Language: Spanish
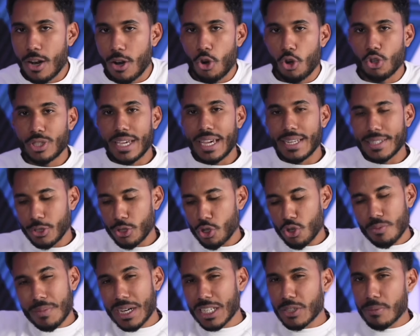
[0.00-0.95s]
Los
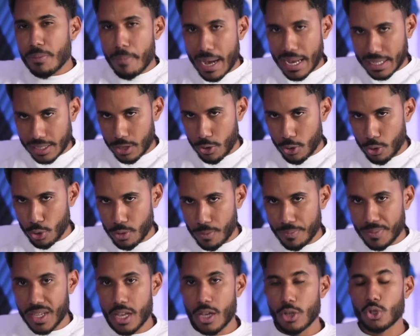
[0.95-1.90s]
ejercicios más
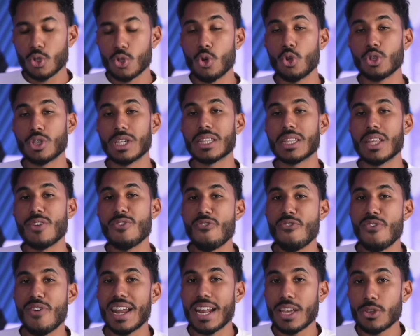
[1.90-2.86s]
básicos son los que te
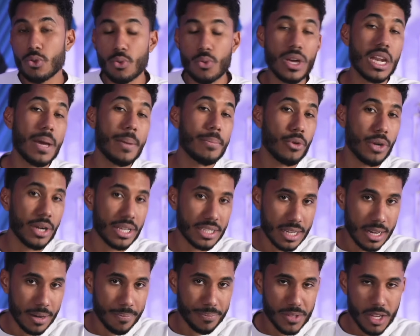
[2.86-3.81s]
van a ayudar a
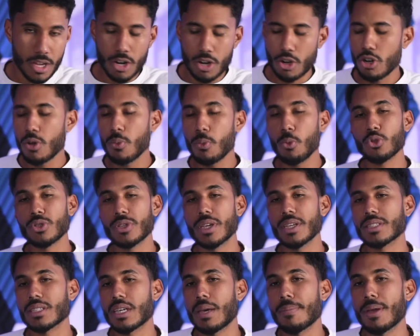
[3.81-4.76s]
progresar. No
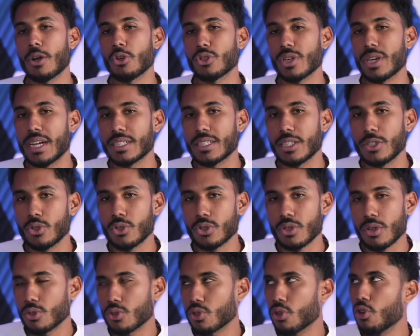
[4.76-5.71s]
busques cambiar los
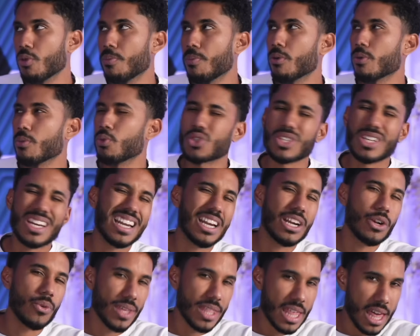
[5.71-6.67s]
ejercicios solo por buscar
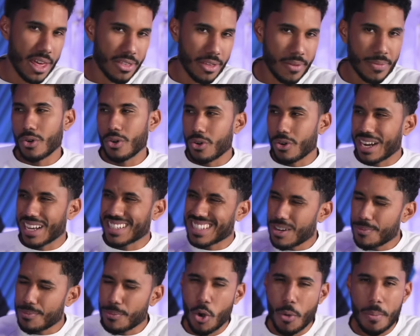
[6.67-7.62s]
la novedad o que
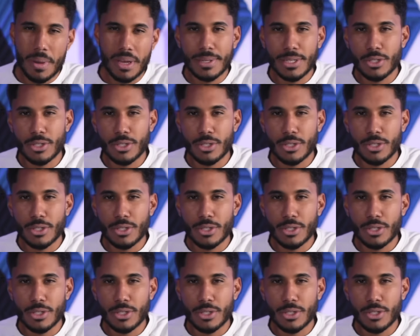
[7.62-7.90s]
sean un poco más